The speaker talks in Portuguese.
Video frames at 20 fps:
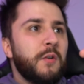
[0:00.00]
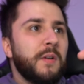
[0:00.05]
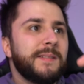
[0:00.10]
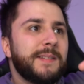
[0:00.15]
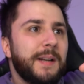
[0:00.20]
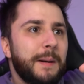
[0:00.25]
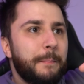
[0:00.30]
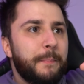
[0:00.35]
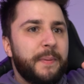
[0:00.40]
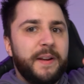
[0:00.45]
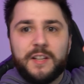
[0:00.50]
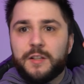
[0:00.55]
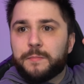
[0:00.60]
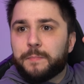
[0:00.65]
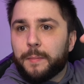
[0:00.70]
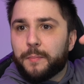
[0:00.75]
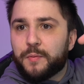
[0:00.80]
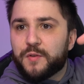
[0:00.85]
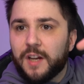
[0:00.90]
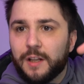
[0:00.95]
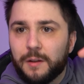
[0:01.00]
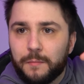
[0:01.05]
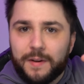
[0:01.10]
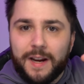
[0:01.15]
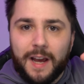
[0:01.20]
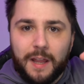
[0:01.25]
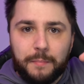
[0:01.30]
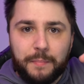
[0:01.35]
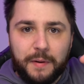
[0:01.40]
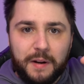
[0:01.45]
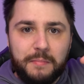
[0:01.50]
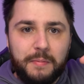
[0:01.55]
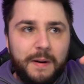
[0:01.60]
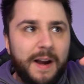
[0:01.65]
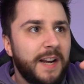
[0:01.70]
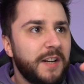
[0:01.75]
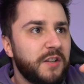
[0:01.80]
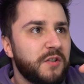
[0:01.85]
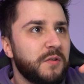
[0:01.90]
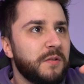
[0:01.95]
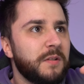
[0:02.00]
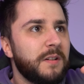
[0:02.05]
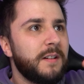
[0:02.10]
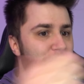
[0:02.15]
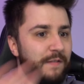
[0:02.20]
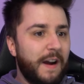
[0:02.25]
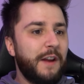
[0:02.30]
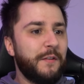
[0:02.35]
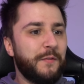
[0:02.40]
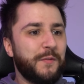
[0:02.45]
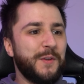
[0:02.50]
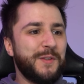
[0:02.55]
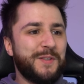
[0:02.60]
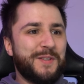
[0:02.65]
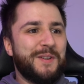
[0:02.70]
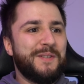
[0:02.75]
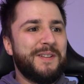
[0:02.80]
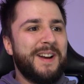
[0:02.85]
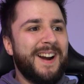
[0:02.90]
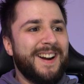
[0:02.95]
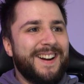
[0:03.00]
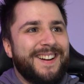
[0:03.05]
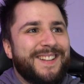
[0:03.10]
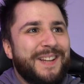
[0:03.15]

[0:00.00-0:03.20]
contrapeso, para puxá-lo um bocado para baixo, vai funcionar,